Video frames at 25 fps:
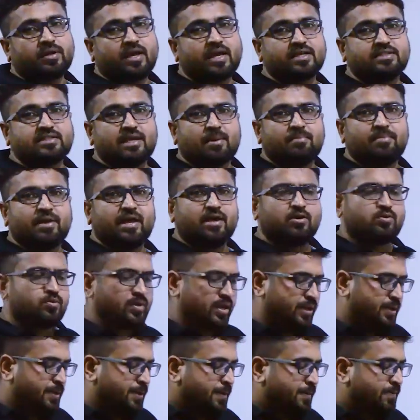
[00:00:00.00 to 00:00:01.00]
के एग्जाम में आया हुआ
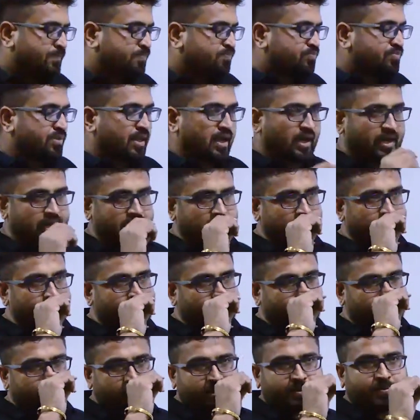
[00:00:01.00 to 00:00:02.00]
है आरआरबी
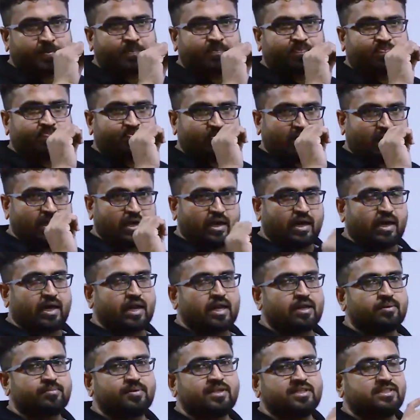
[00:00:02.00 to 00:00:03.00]
में
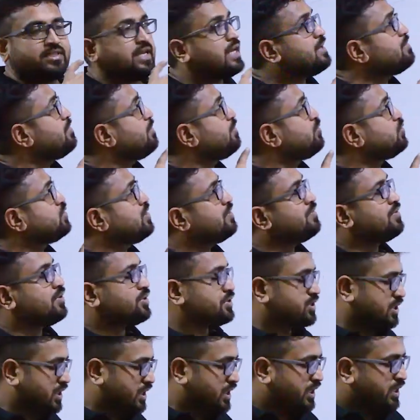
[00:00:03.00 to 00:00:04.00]
आरआरबी जेई e में पूछा हुआ
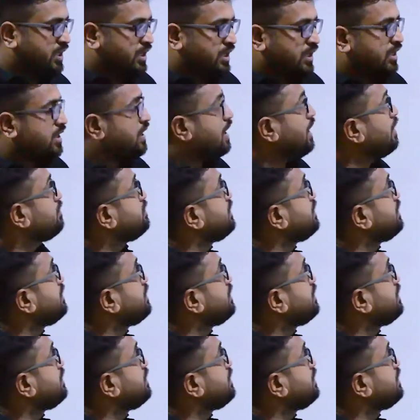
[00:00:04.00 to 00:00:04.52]
क्वेश्चन है आप